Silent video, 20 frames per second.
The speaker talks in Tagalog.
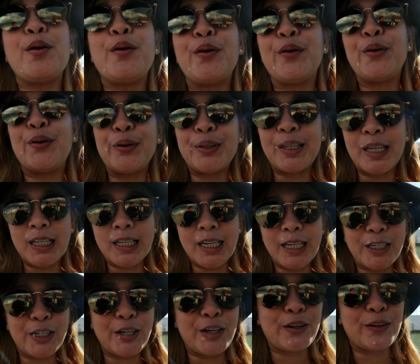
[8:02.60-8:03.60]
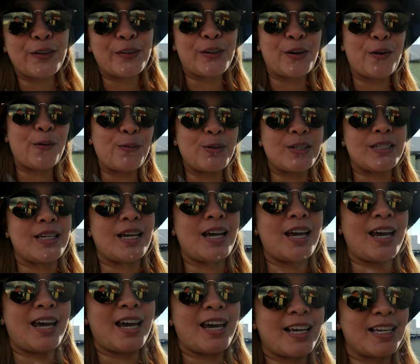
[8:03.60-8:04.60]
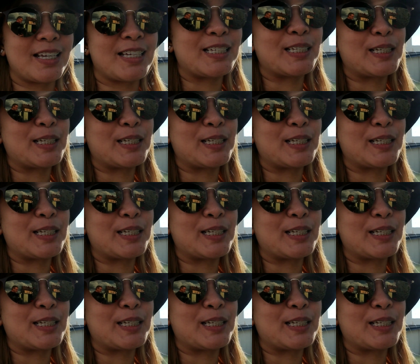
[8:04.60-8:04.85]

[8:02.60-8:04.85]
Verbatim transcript: oh, tingnan niyo yung roses.